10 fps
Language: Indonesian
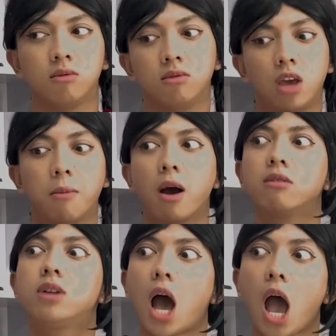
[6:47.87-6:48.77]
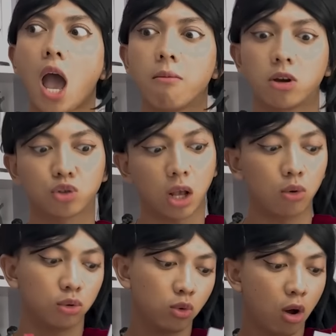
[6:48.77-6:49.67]
ya emang enggak maksud aku
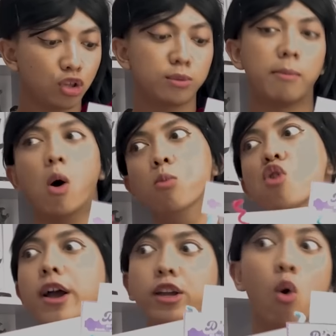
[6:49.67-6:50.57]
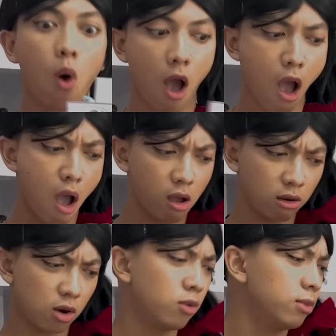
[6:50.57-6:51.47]
tuh aku cuma mau bunganya doang
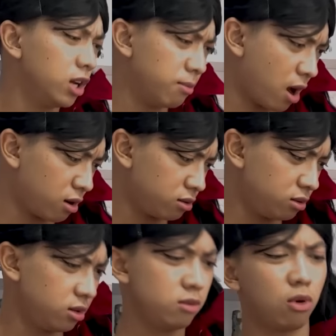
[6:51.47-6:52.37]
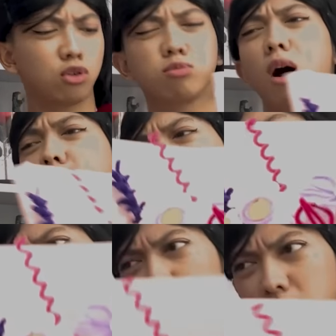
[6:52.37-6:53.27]
kamu beli di mana sih bagus banget
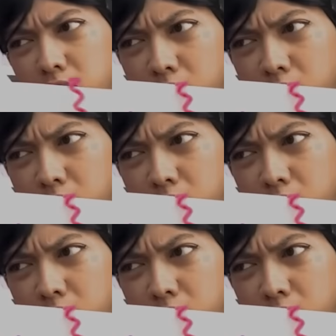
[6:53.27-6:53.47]
soalnya